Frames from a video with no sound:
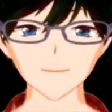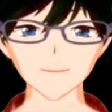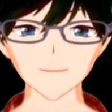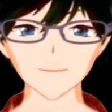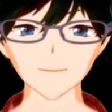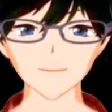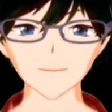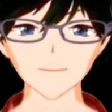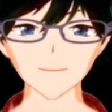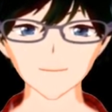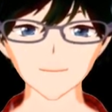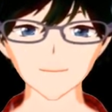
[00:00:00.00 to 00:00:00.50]

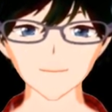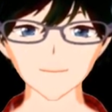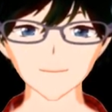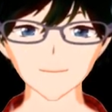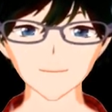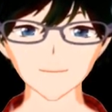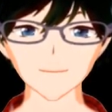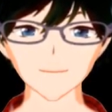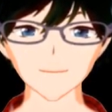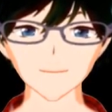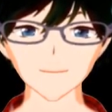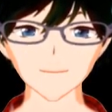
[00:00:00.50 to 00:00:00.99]

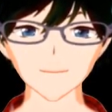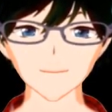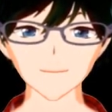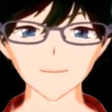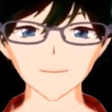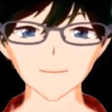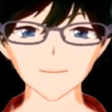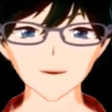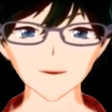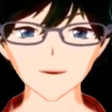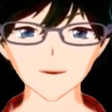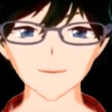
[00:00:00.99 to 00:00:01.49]
うーん、
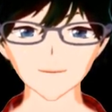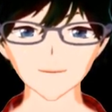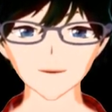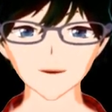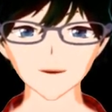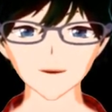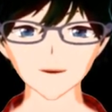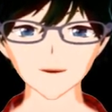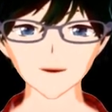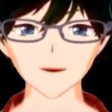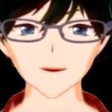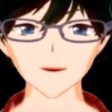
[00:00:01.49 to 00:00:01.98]
プラスぐらいで
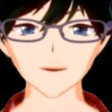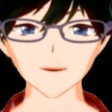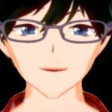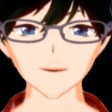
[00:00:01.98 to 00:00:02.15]
いい